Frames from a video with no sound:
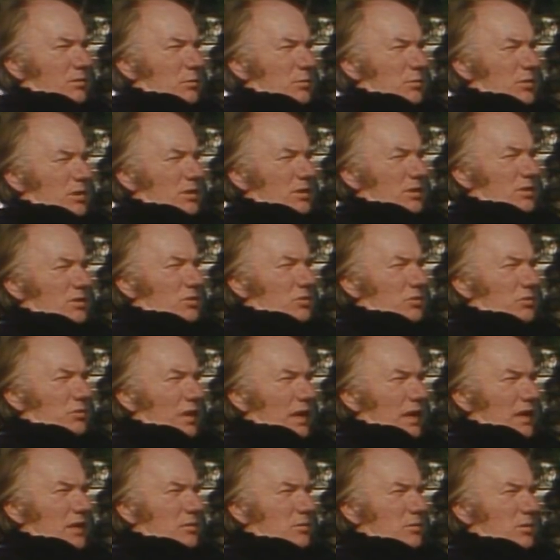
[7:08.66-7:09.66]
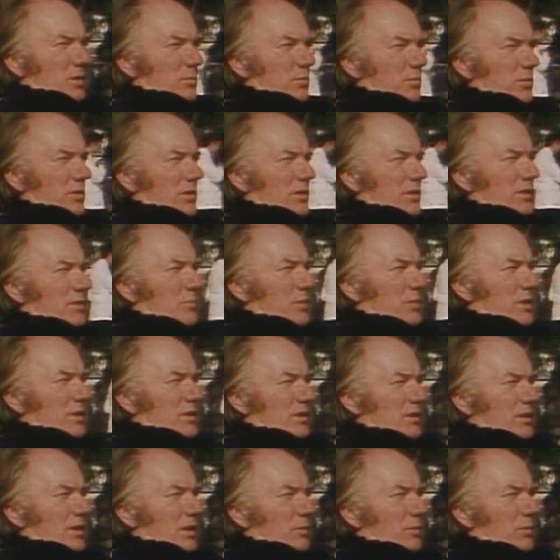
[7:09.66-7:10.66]
Und wenn man das zu fad war, bin ich ins
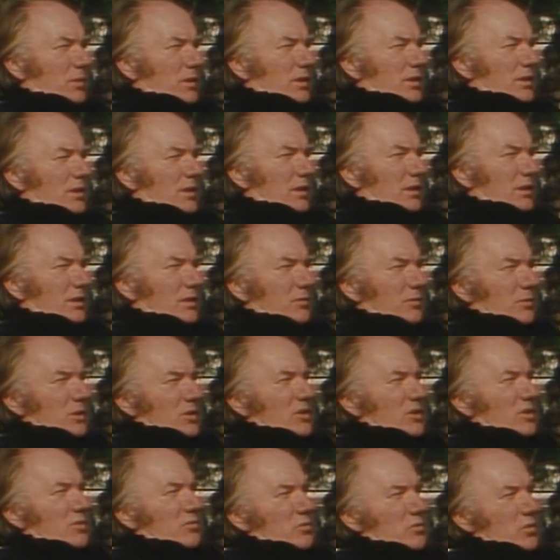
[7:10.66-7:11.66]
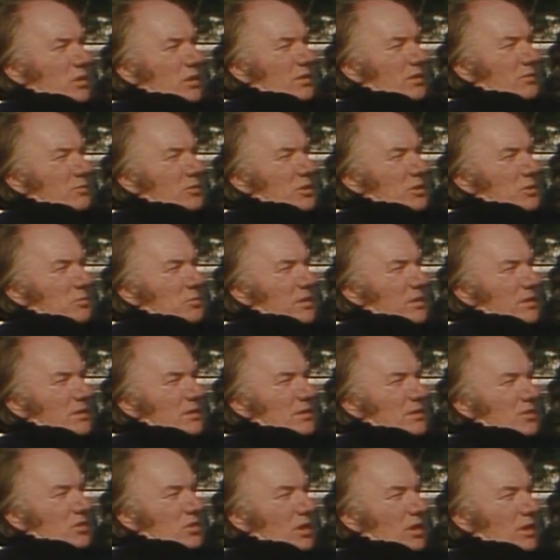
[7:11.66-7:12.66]
Besenkammer hinein. Da war es ein Vorhang, wo die
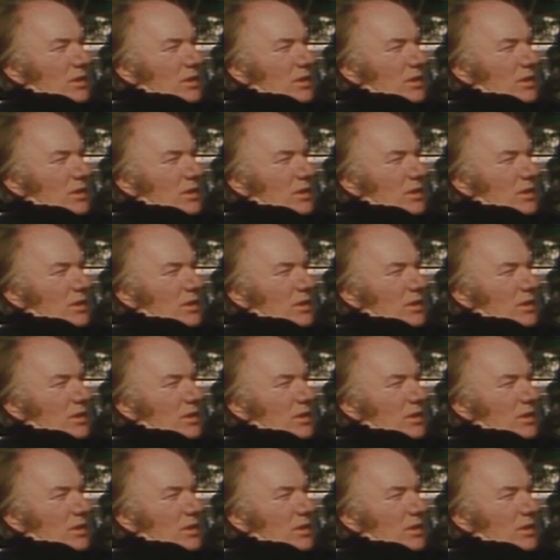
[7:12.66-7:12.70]
Besen